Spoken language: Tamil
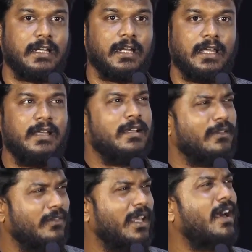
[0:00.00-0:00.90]
இருக்குல்ல
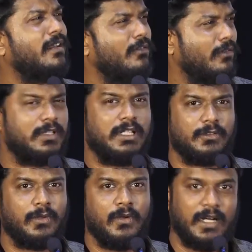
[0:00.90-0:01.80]
இவங்க யார் இவங்க
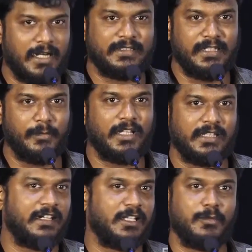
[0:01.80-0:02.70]
வந்துட்டு சொல்லுவாங்க நான் சீனை
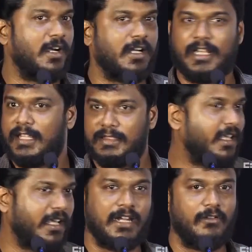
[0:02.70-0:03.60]
மாற்றி எழுதணுமான்ற
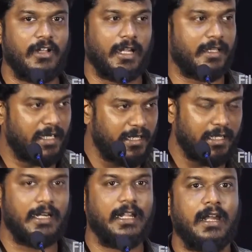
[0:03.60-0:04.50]
எந்த கேள்வியும் கிடையாது
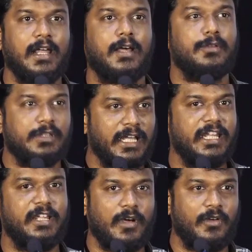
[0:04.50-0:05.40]
நடிகர்கள் எல்லாரும்
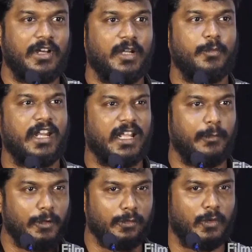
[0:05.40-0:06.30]
தைரியமாக அவர்கிட்ட போய் எனக்கு
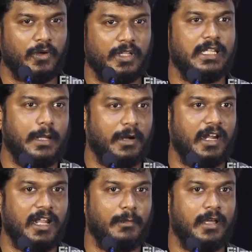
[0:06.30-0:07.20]
இப்படி ஒன்று தோணுது இதை நான்
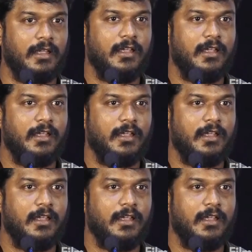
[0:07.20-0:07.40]
பண்ணலாமா